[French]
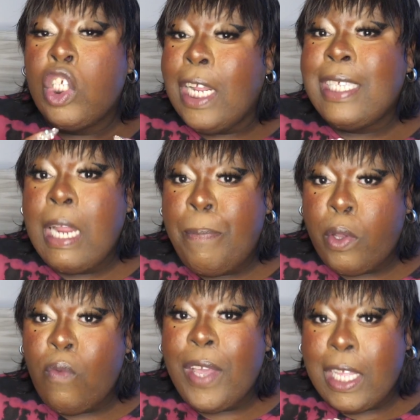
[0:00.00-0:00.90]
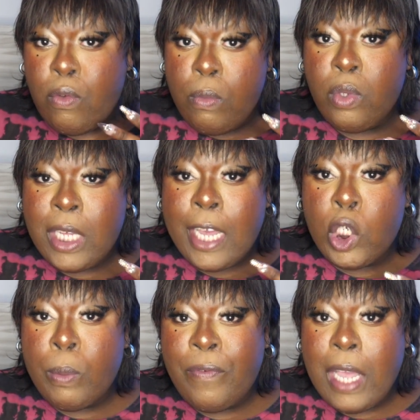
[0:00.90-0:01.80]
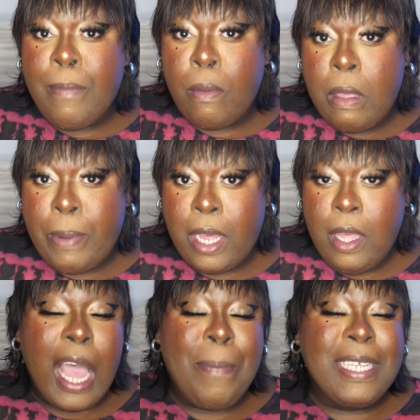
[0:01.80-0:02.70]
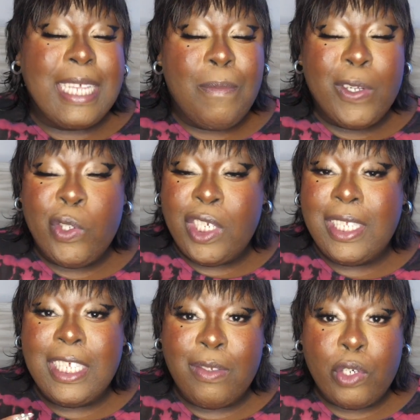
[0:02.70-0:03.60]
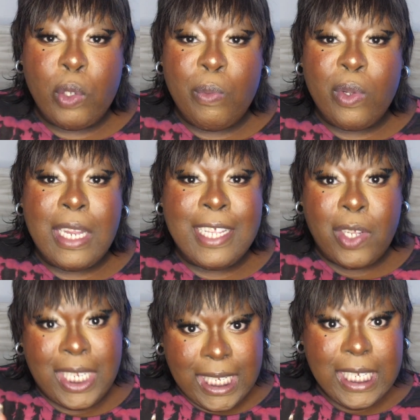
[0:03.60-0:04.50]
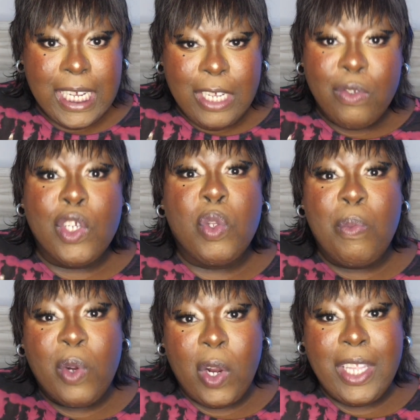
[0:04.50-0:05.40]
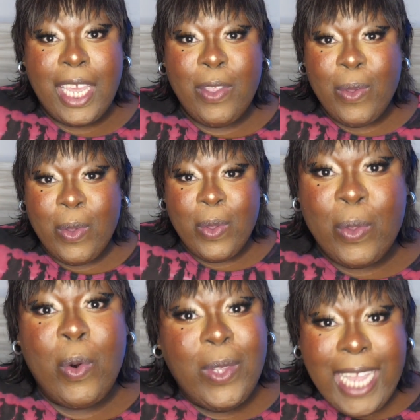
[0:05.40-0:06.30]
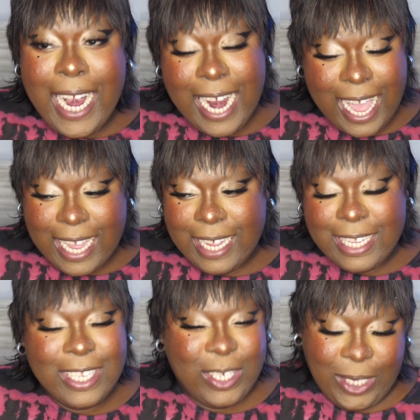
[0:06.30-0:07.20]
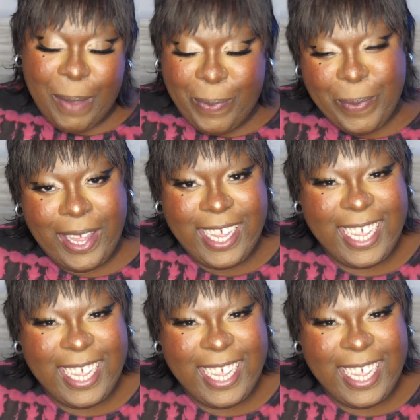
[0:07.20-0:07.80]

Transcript: je laisse la porte ouverte à tout le monde qui arrive je peux faire un premier pas après c'est à moi de juger C'est soit je te montre la sortie soit je te montre l'entrée de, de l'hôtel là euh, tu captes pas